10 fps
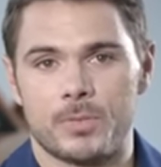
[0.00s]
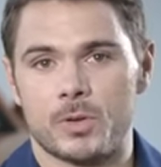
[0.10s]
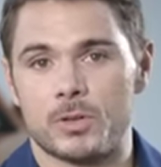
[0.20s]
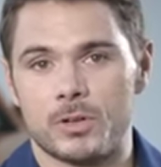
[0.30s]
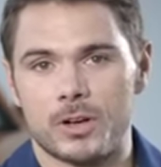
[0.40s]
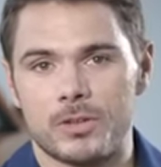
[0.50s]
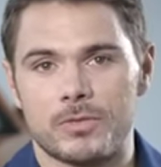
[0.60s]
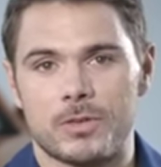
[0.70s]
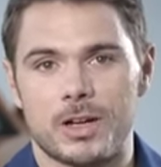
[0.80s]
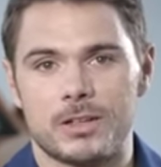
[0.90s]
Donc encore une
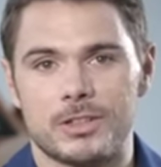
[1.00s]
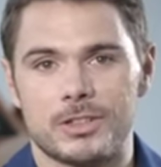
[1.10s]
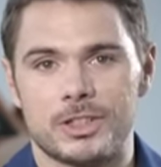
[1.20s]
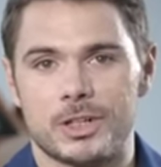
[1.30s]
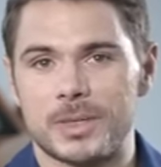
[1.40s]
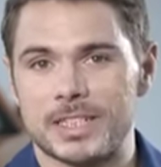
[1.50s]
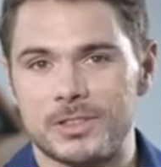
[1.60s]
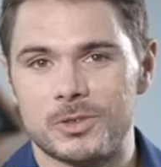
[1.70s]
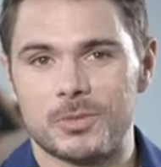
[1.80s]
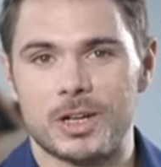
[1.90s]
fois, euh, je
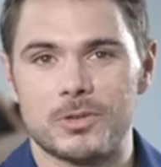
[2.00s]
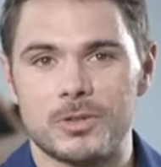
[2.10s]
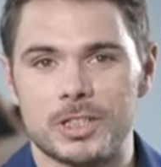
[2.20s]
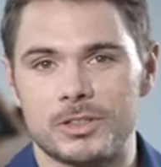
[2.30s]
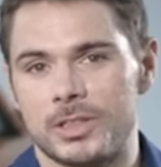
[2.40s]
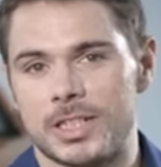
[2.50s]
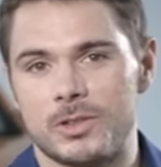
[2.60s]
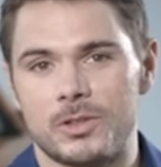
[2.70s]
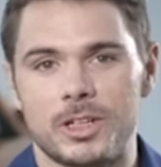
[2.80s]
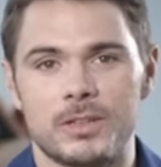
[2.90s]
remercie Subaru et je suis très
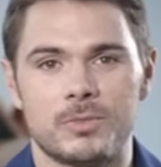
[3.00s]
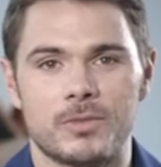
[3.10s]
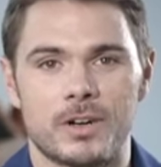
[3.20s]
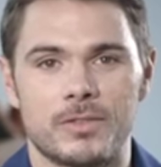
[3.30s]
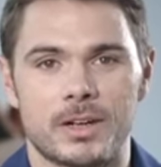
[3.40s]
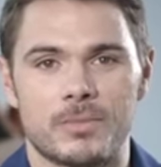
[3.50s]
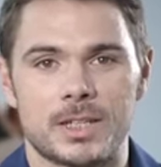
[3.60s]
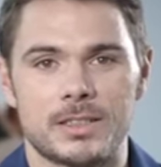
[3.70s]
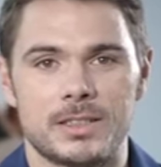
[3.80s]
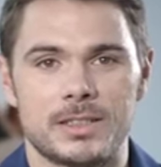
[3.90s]
honoré de pouvoir faire
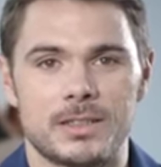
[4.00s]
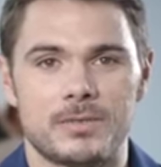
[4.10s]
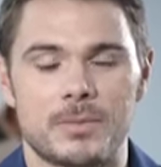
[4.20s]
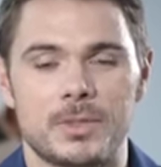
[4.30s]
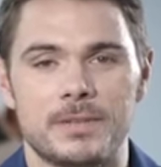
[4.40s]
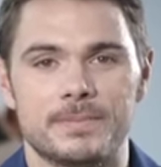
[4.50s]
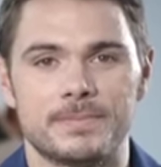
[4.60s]
partie de cette famille.